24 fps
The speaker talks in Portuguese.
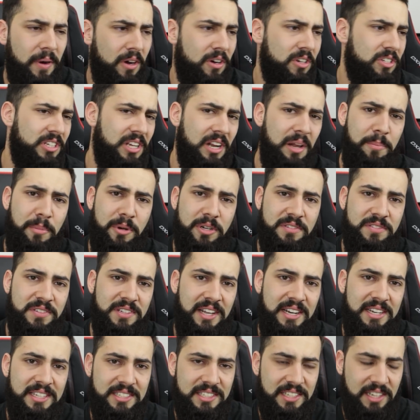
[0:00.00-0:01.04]
pound, ela pode
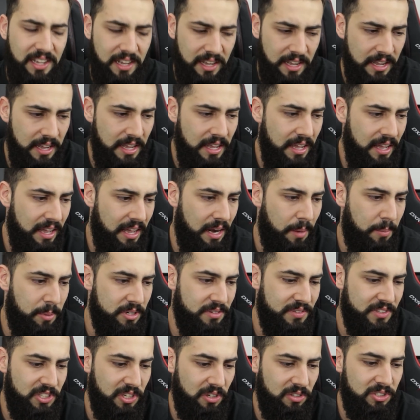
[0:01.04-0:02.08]
finalizar, ela
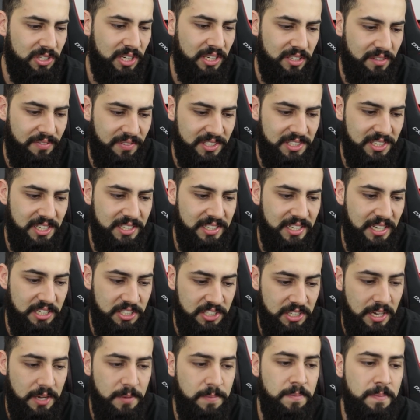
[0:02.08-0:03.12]
pode vencer com certa
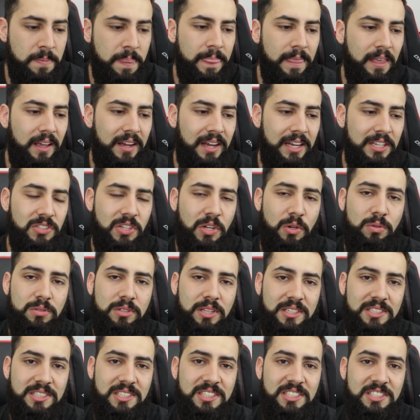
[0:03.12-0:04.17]
facilidade. Caso a
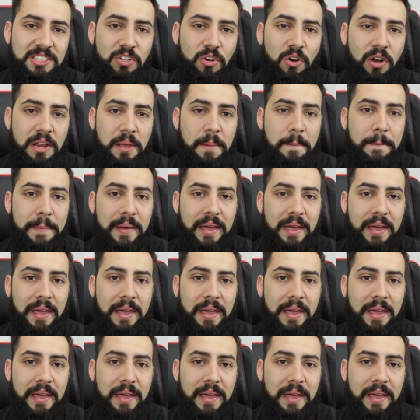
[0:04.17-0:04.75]
luta se desenrole em